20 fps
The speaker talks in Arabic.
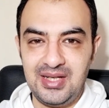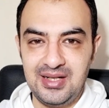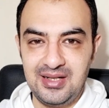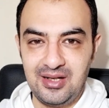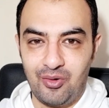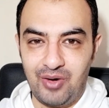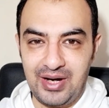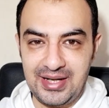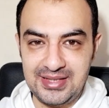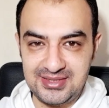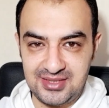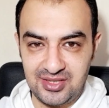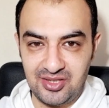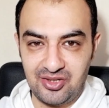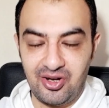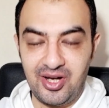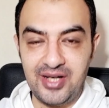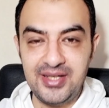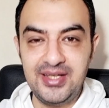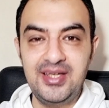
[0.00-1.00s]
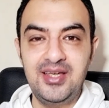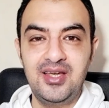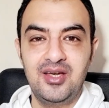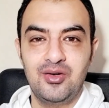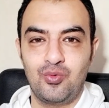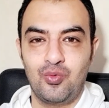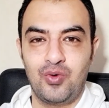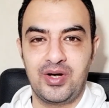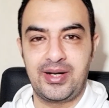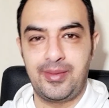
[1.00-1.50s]
لو عايزين رايي
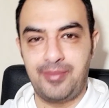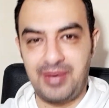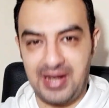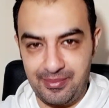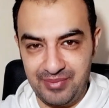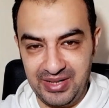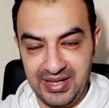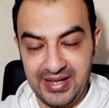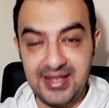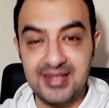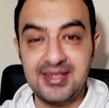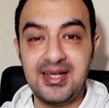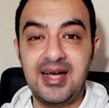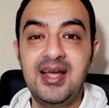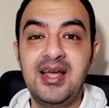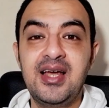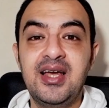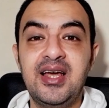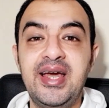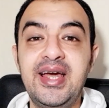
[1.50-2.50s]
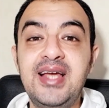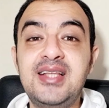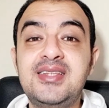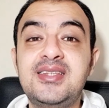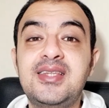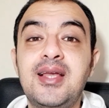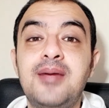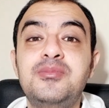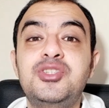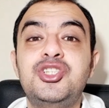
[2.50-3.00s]
وانا بعمل كده
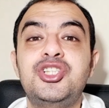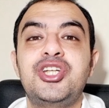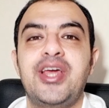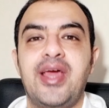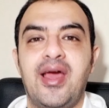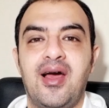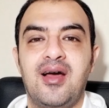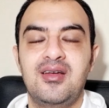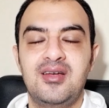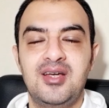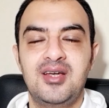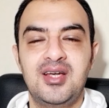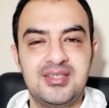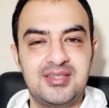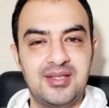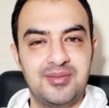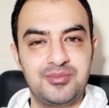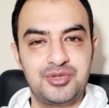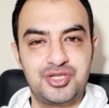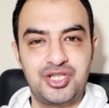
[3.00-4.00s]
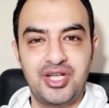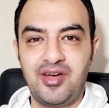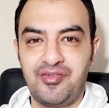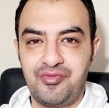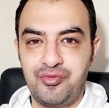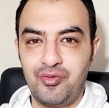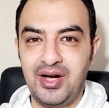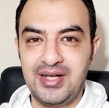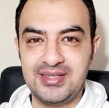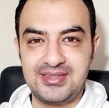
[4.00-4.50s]
التمشيه تمشيه
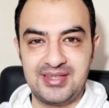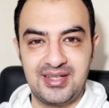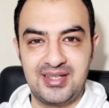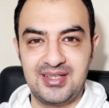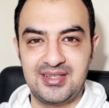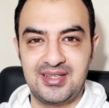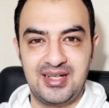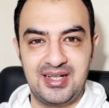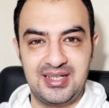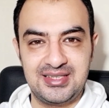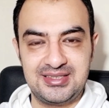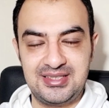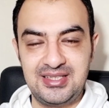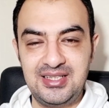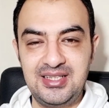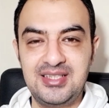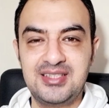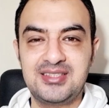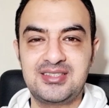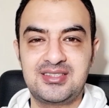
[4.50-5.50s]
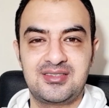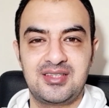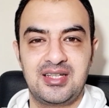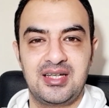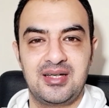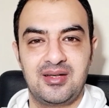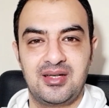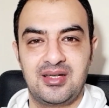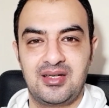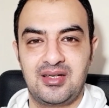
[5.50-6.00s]
في وقت كده لذيذ
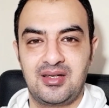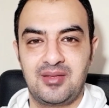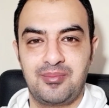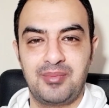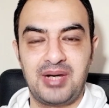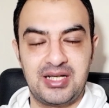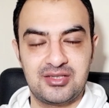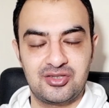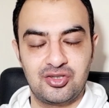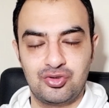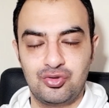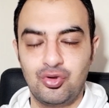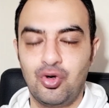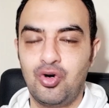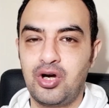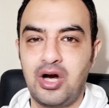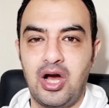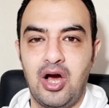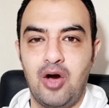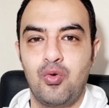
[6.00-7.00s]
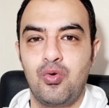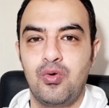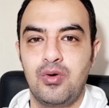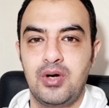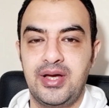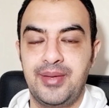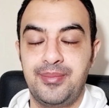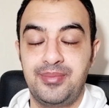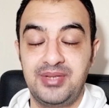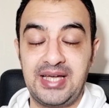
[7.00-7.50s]
آه، بعد الظهر او
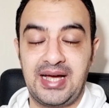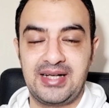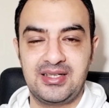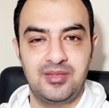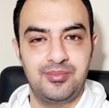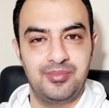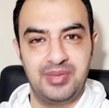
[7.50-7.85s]
يعني